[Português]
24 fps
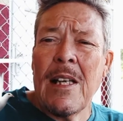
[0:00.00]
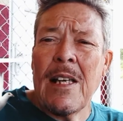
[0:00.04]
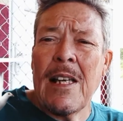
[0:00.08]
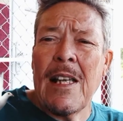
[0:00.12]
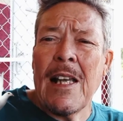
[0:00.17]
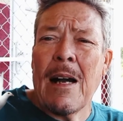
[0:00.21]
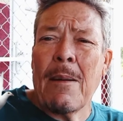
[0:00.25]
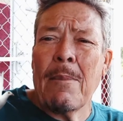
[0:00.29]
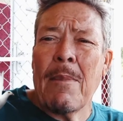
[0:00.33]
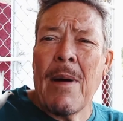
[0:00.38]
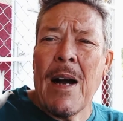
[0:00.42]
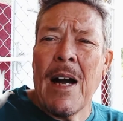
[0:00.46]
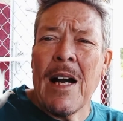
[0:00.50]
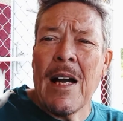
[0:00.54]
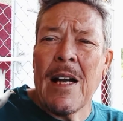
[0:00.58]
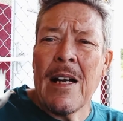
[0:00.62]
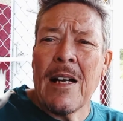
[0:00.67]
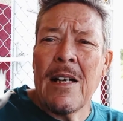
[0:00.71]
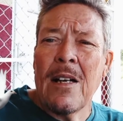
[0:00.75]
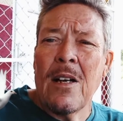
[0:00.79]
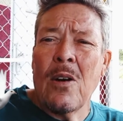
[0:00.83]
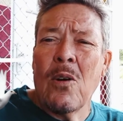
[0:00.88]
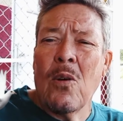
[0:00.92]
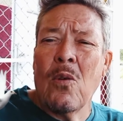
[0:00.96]
e
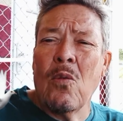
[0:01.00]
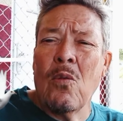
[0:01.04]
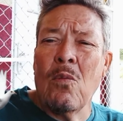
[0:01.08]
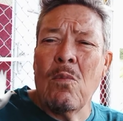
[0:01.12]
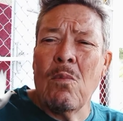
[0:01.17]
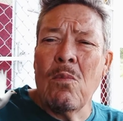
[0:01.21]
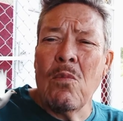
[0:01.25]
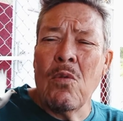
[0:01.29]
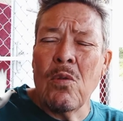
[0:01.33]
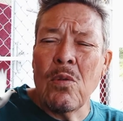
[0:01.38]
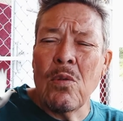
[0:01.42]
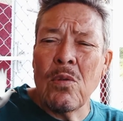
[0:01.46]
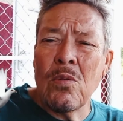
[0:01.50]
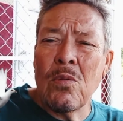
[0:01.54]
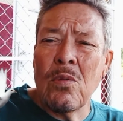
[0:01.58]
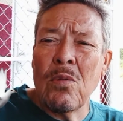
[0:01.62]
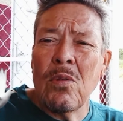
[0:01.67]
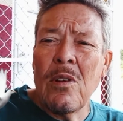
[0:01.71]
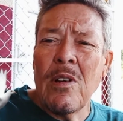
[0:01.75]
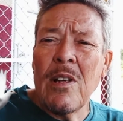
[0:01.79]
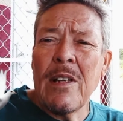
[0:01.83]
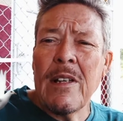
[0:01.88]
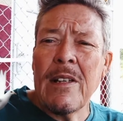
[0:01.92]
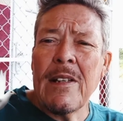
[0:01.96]
amar o mundo
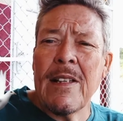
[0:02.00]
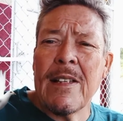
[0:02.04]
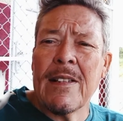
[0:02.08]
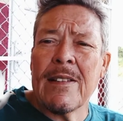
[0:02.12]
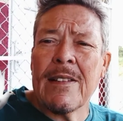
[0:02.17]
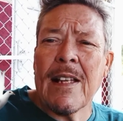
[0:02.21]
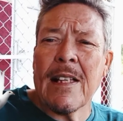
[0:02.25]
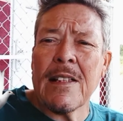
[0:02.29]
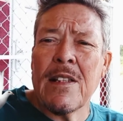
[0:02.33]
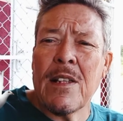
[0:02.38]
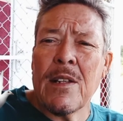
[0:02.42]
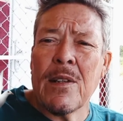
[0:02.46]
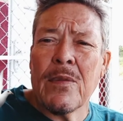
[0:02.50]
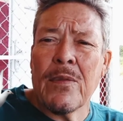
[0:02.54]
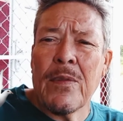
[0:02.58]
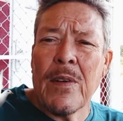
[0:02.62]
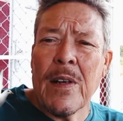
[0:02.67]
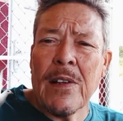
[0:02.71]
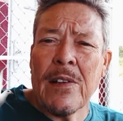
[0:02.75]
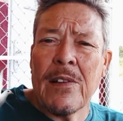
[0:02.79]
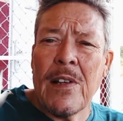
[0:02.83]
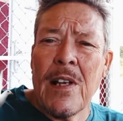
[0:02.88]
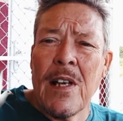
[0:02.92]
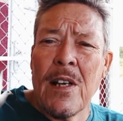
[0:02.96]
e
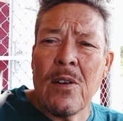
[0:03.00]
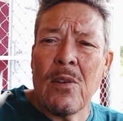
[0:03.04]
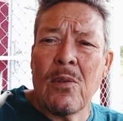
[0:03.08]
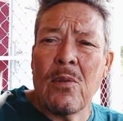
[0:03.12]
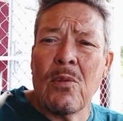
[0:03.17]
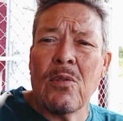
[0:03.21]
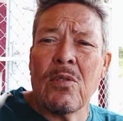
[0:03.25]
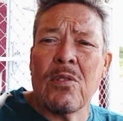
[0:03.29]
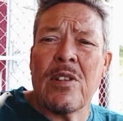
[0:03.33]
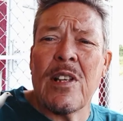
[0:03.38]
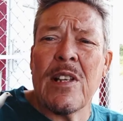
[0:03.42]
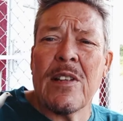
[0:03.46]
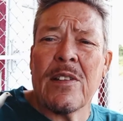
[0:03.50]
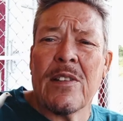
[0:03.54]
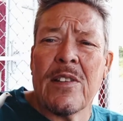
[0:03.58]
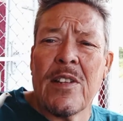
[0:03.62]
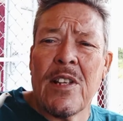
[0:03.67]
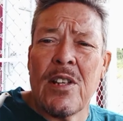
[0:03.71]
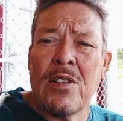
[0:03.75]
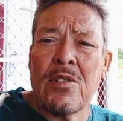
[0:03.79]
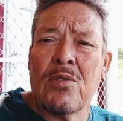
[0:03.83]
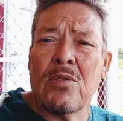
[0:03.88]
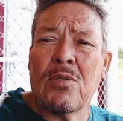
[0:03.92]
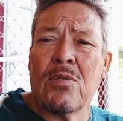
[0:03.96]
satisfazer os
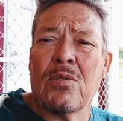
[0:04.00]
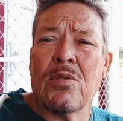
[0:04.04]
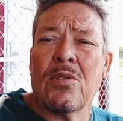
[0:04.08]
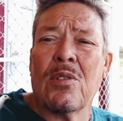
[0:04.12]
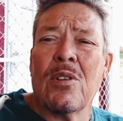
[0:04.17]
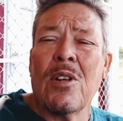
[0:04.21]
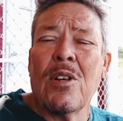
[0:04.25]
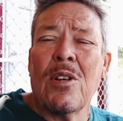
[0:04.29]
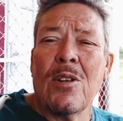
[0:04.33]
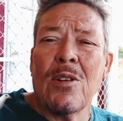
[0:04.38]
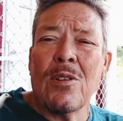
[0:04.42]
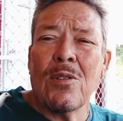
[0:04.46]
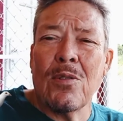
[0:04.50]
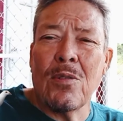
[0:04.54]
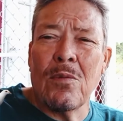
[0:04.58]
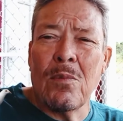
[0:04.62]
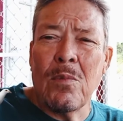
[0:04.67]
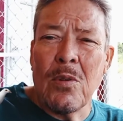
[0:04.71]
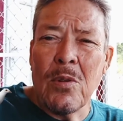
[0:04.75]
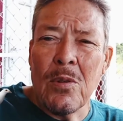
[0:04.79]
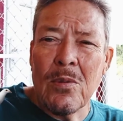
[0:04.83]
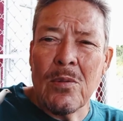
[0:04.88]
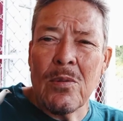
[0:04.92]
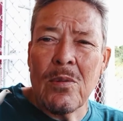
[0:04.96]
desejos do
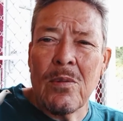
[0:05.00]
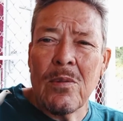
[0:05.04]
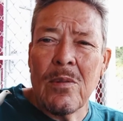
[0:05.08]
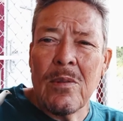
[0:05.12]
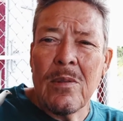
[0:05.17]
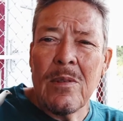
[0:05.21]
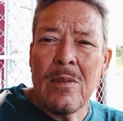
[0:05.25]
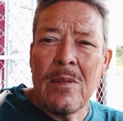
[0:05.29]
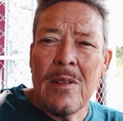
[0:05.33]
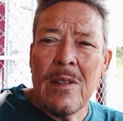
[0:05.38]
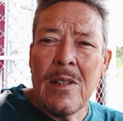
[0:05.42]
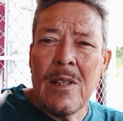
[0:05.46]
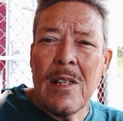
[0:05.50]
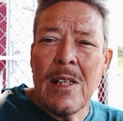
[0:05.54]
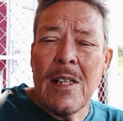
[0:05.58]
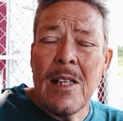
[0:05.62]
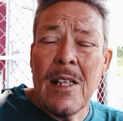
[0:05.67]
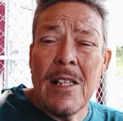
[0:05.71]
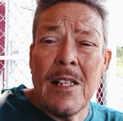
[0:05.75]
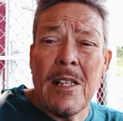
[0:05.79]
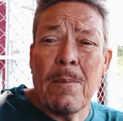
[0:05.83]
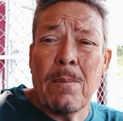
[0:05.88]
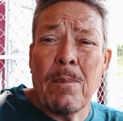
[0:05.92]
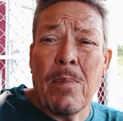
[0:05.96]
mundo.
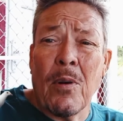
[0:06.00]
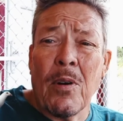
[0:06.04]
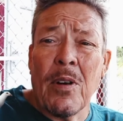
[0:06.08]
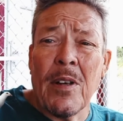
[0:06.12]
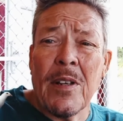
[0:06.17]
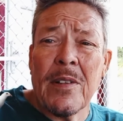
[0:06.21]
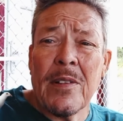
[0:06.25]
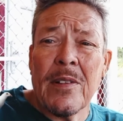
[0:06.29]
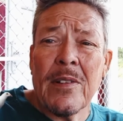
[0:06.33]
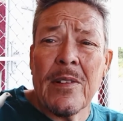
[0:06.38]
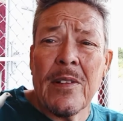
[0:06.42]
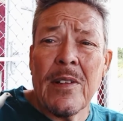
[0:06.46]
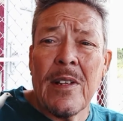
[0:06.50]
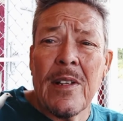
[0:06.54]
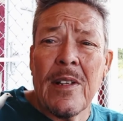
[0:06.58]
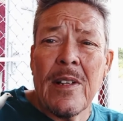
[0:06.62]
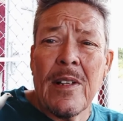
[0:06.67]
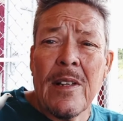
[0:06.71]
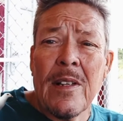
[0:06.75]
E depois